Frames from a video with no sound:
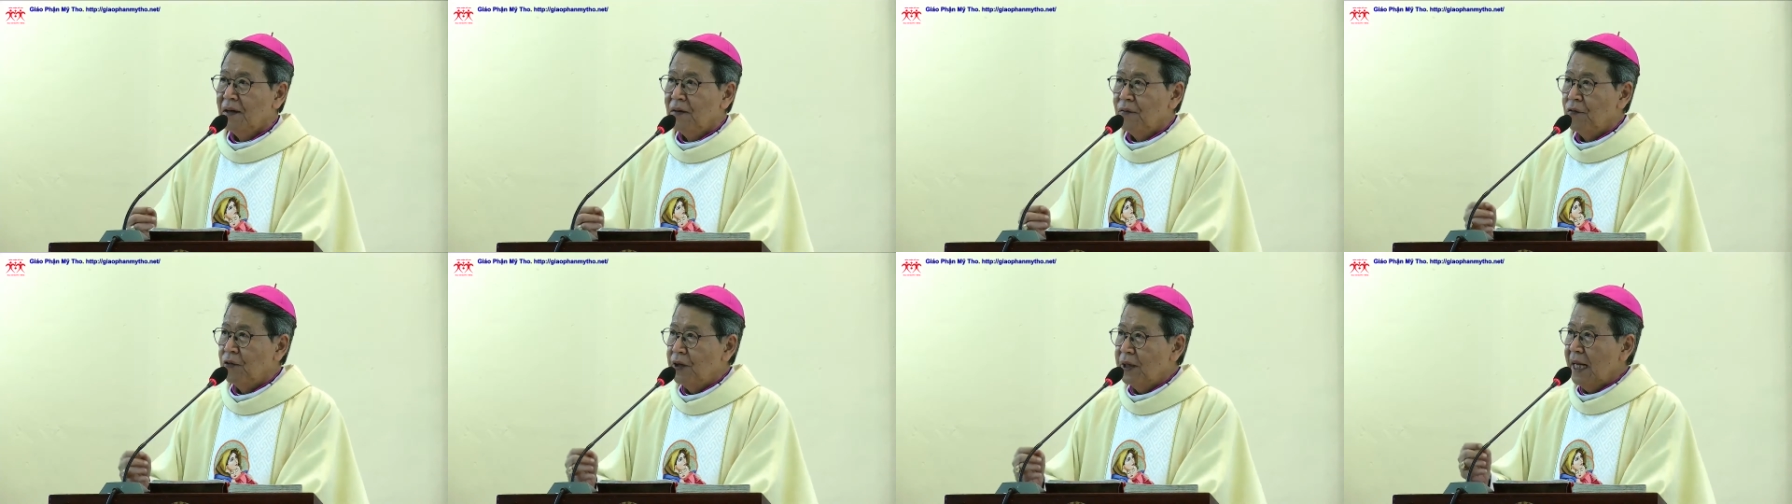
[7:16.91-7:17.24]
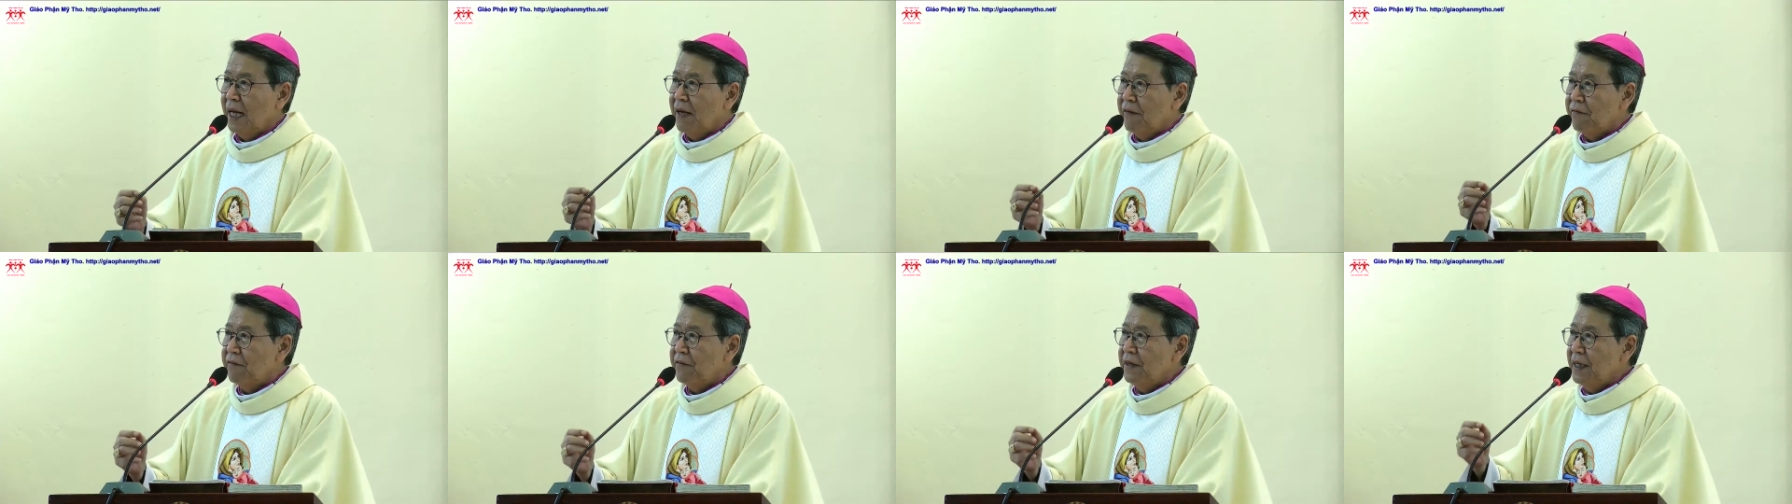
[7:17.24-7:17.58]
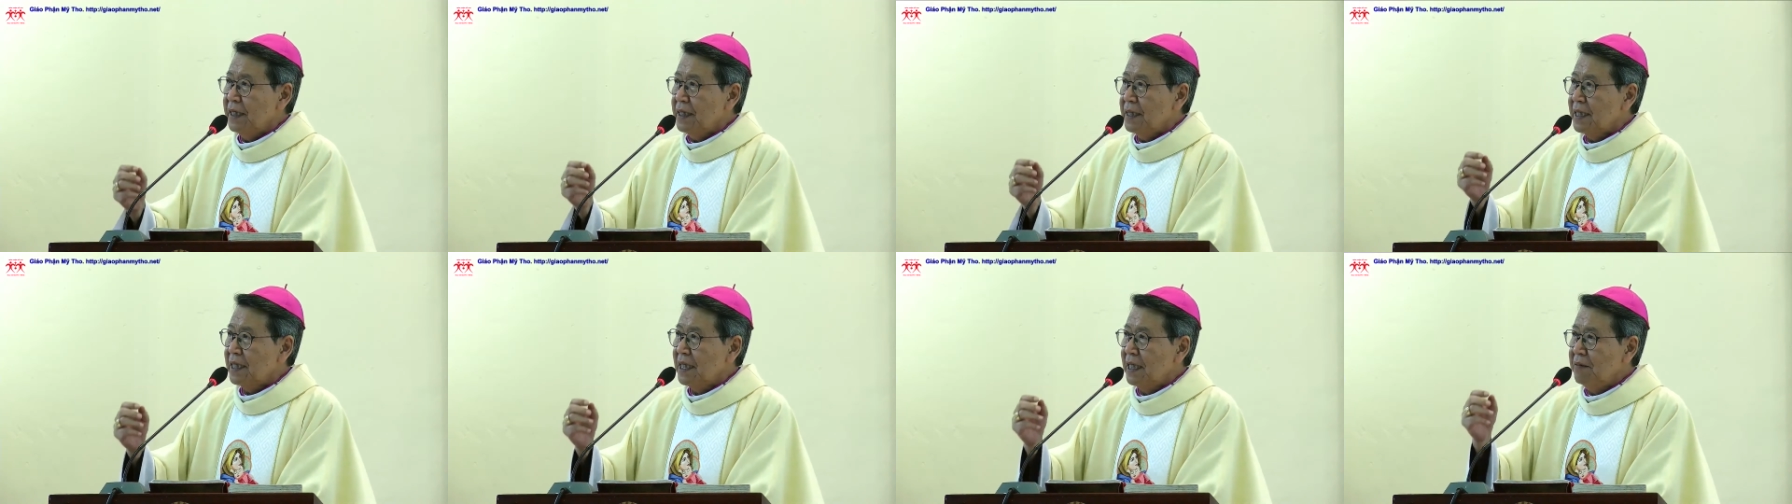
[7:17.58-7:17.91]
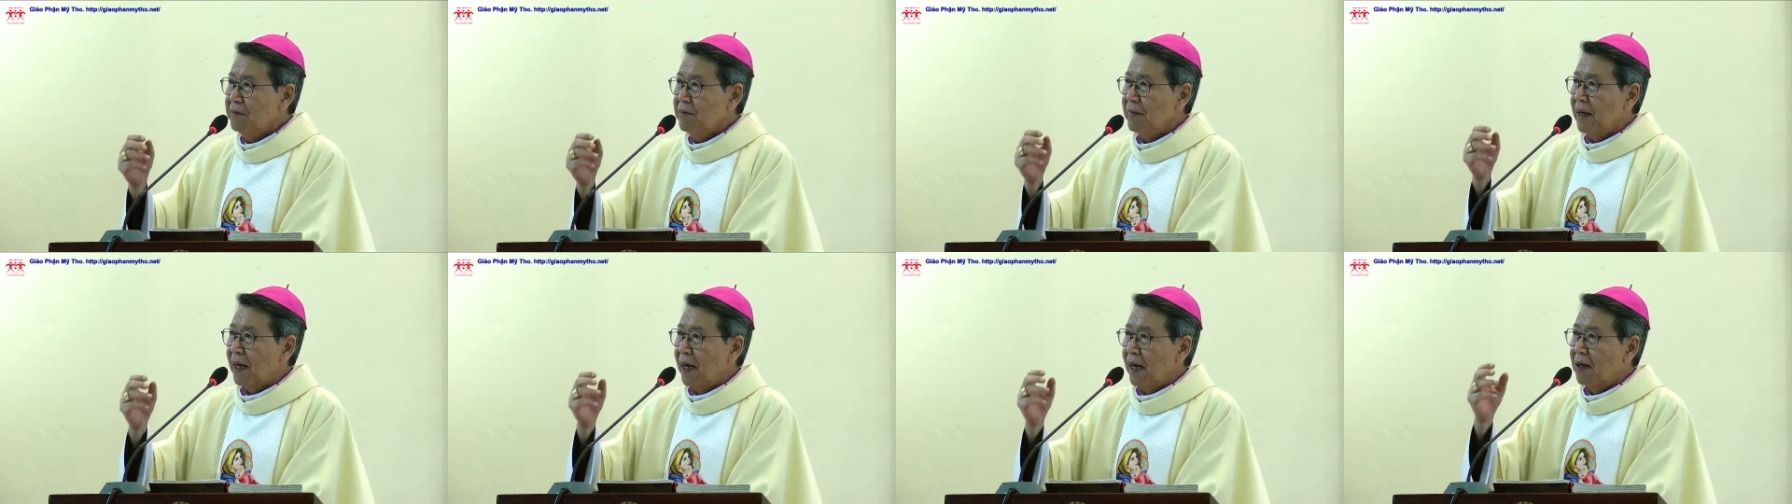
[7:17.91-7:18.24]
vua David
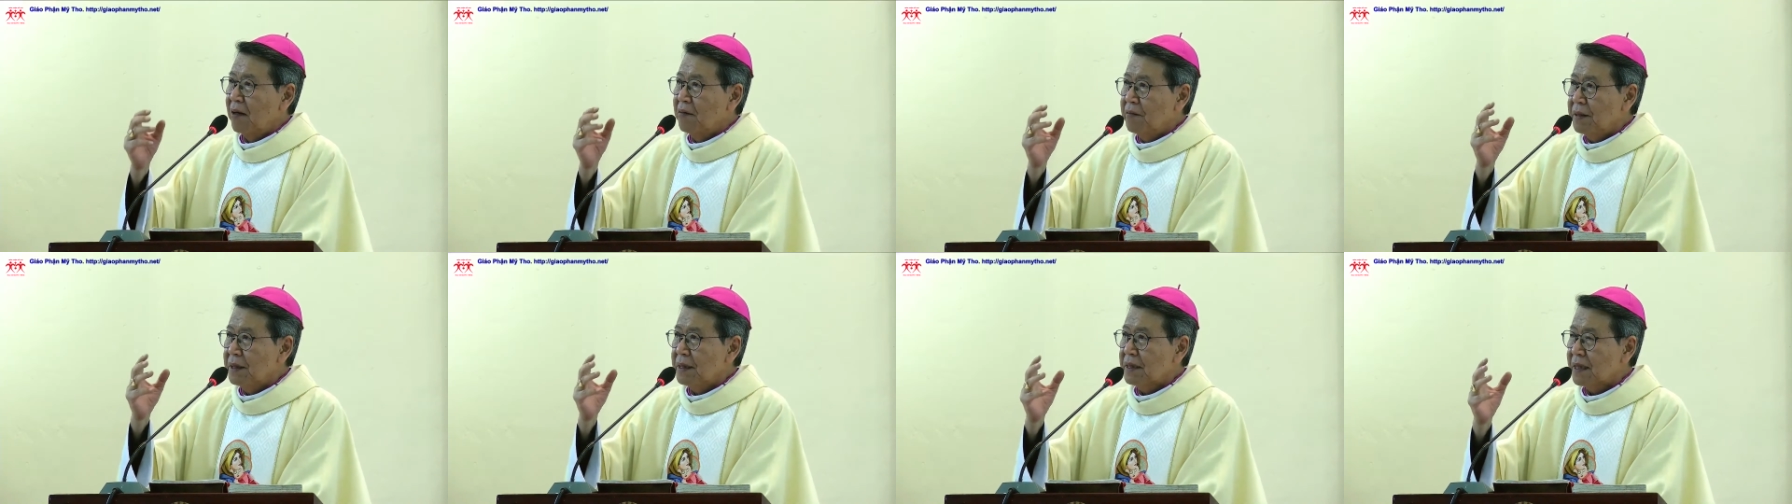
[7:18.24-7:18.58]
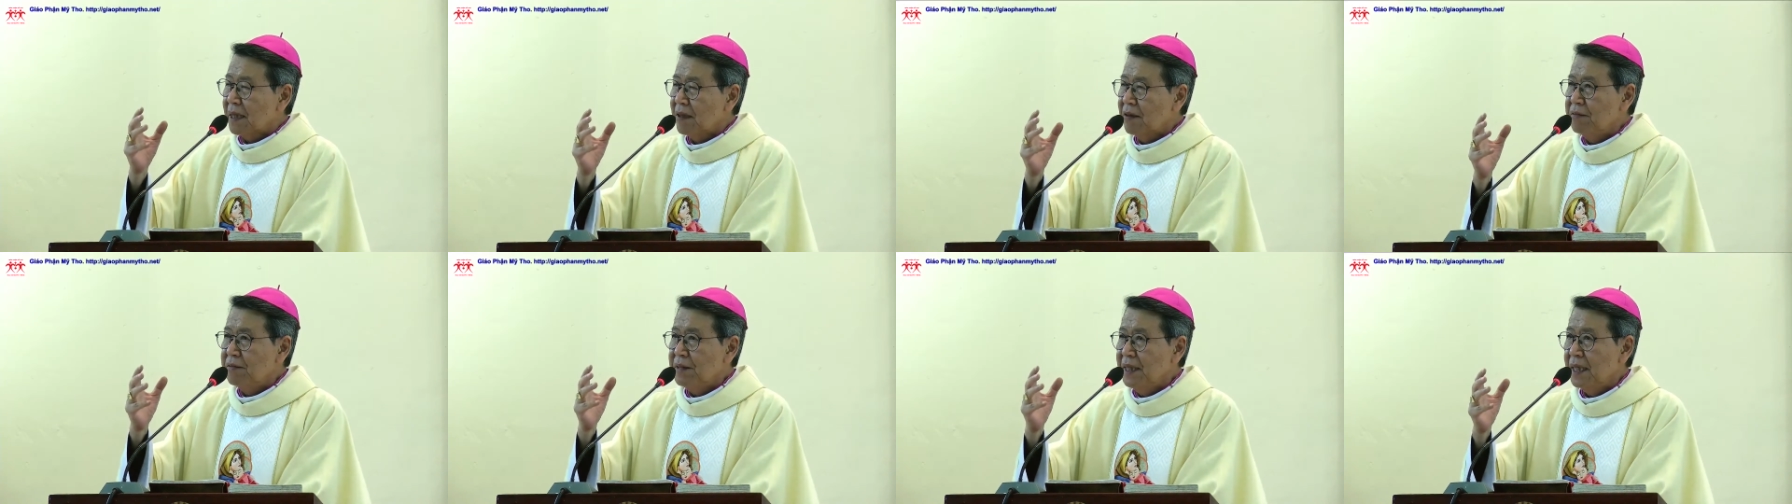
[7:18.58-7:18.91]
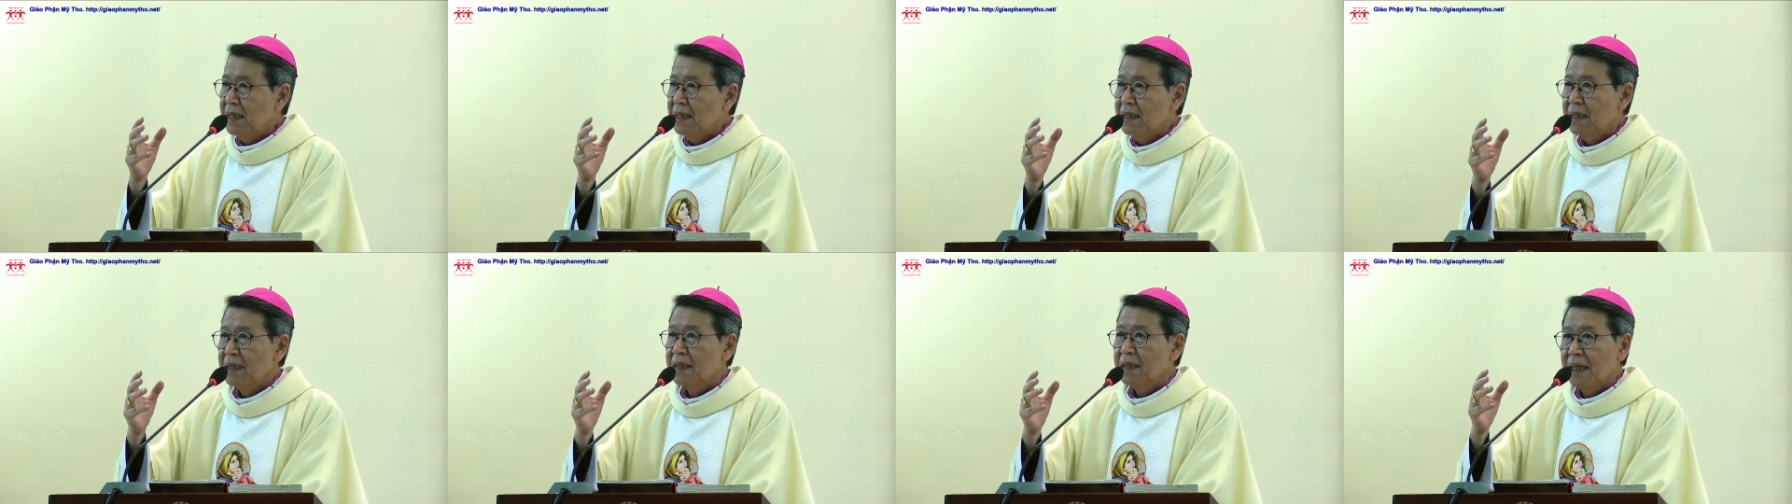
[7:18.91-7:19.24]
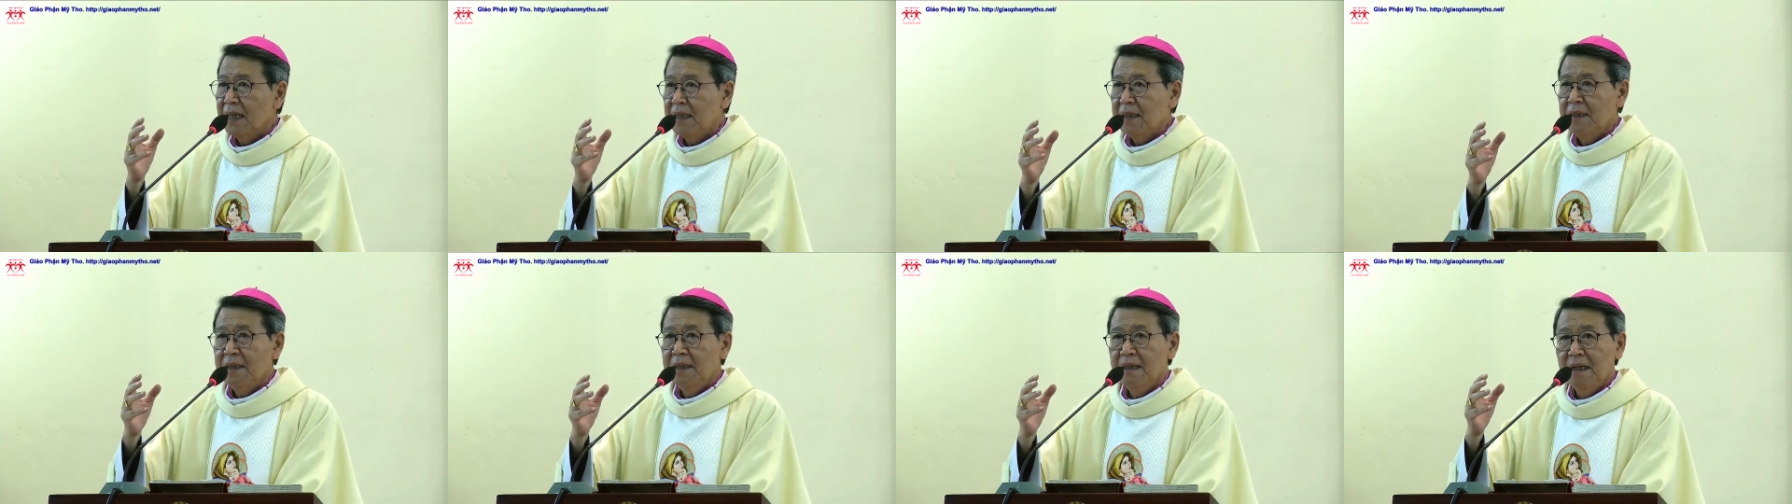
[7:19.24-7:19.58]
khi mà ông ấy thống nhất được
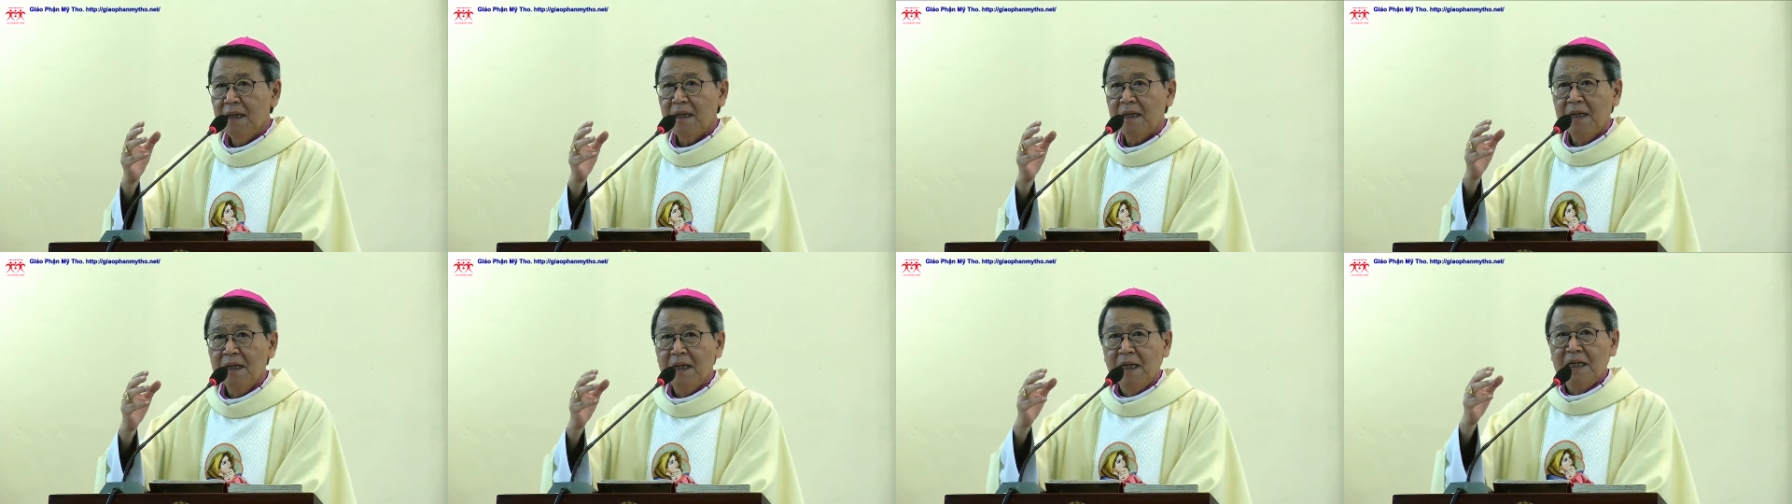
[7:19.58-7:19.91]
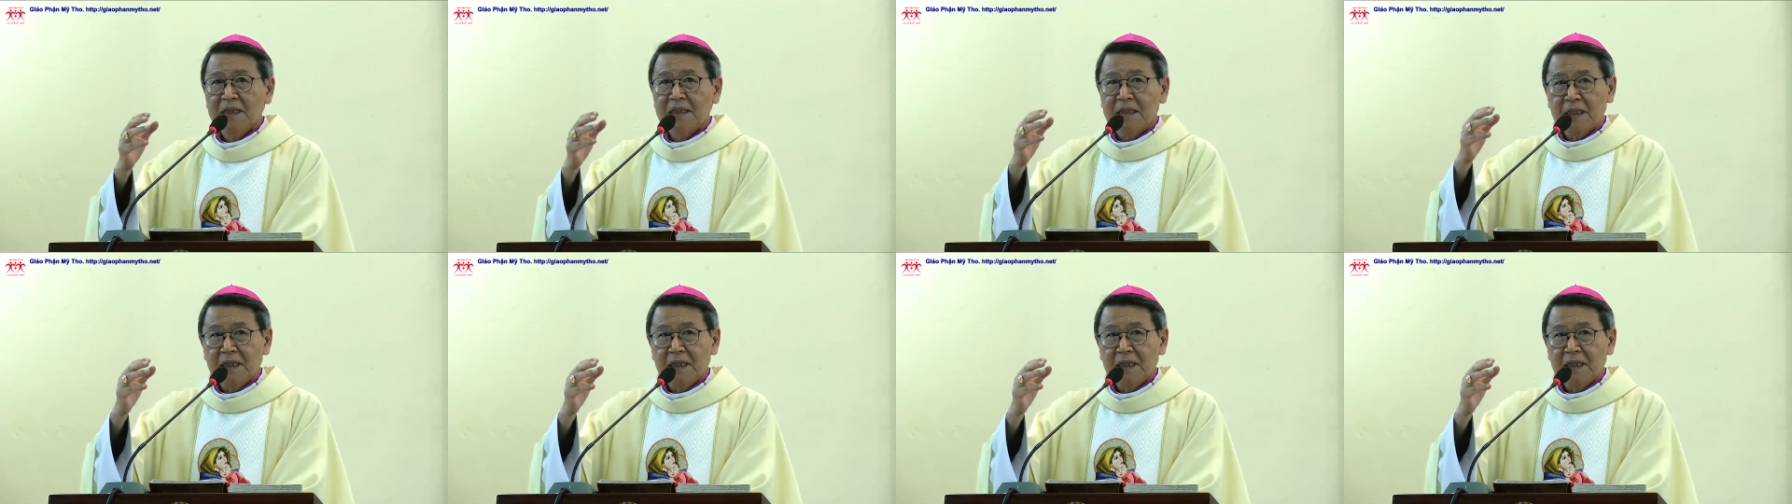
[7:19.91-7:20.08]
đất nước